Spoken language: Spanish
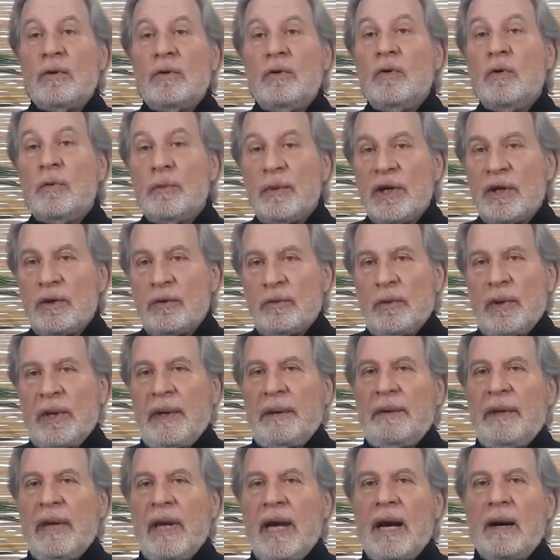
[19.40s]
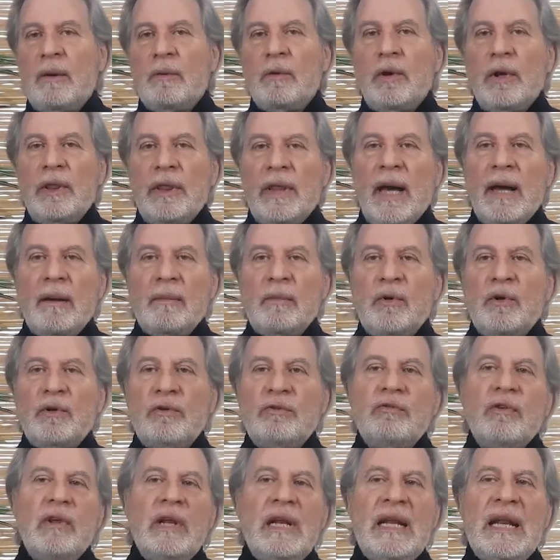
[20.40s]
número 9
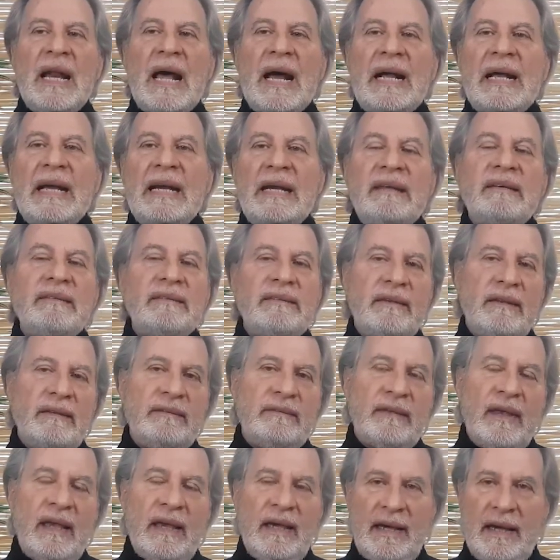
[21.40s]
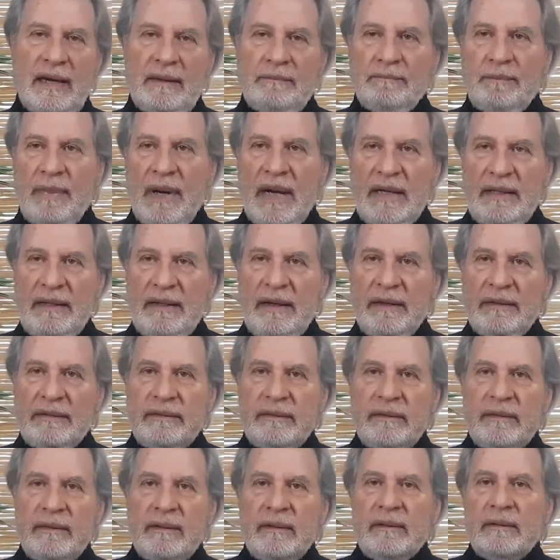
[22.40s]
abordamos la crisis en
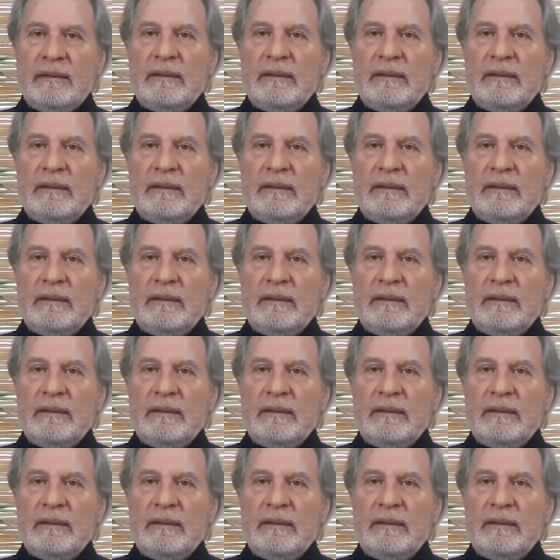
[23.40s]
campañas.